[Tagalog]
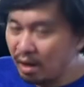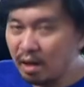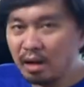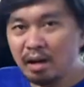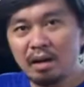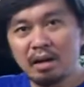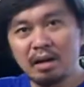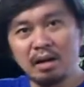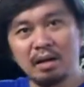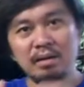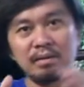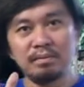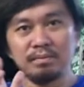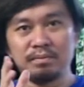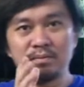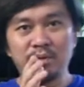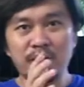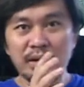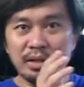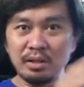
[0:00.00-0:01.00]
Uh,
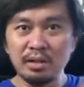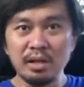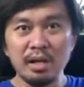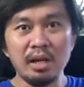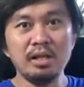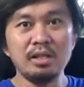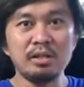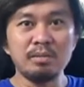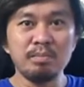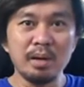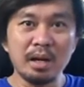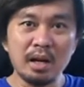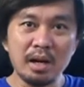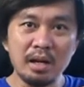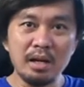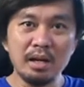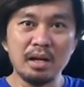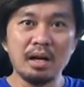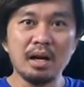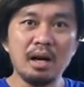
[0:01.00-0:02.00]
first stage,
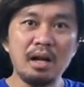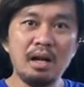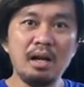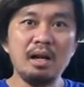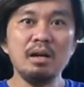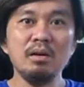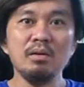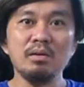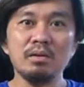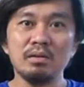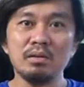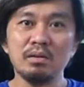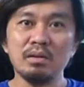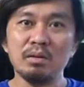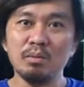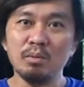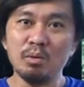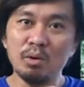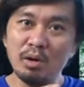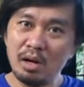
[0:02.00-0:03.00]
mechanical,
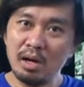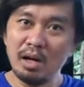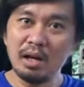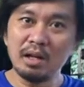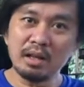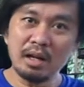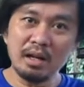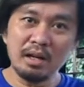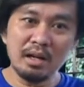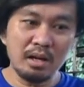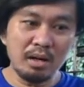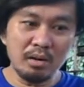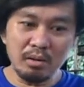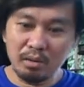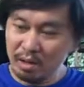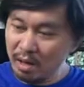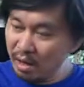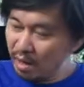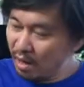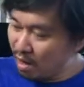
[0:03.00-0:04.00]
wall lang tanan, ug
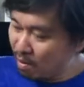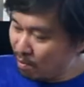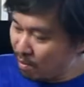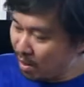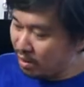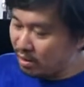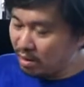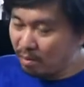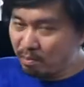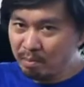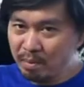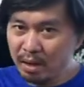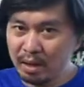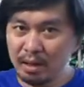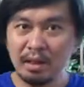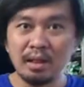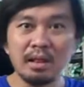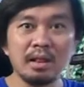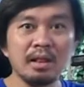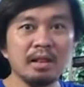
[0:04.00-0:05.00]
naay gamay jump mat.